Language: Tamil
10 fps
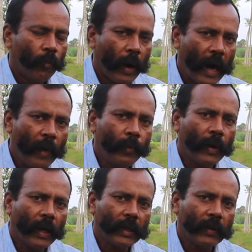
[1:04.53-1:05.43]
பாம்பு
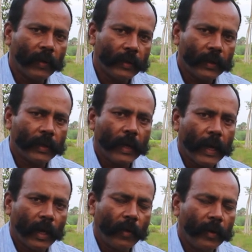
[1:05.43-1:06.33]
அதுக்கு வந்தது
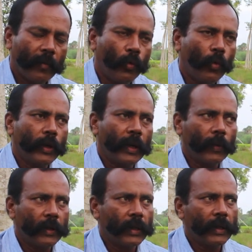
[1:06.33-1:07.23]
காரணமே மூங்கில்
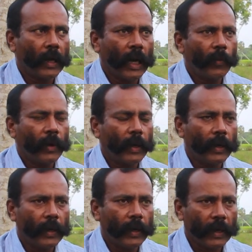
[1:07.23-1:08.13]
வந்து
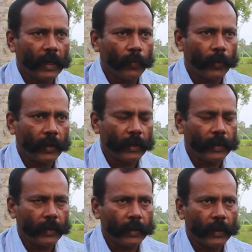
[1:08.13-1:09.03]
கிராமங்களில் நகர்பகுதியில்
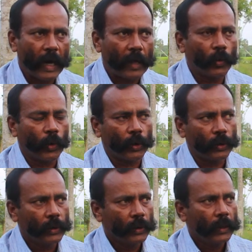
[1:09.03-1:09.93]
எங்கேயாவது ஒரு
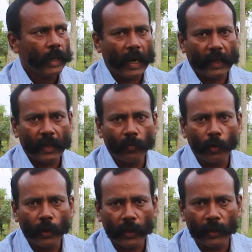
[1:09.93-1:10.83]
அடர்
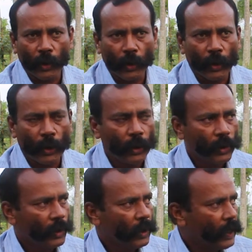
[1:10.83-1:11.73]
மூங்கில் இருந்திருக்கும்
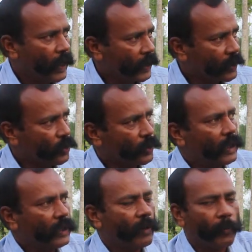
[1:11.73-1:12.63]
அதை
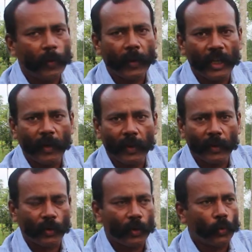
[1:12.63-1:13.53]
சுற்றி வெப்பம் அதிகமாக
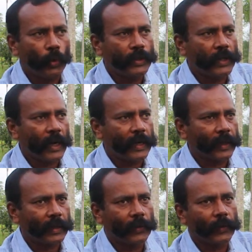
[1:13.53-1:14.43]
இருந்திருக்கும் குளிர்ச்சியான
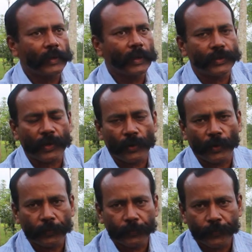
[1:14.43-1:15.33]
இடத்துக்கு வந்து அது
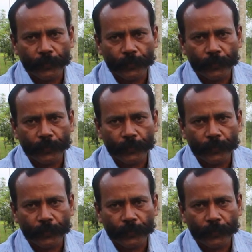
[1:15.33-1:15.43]
சேர்ந்துடும்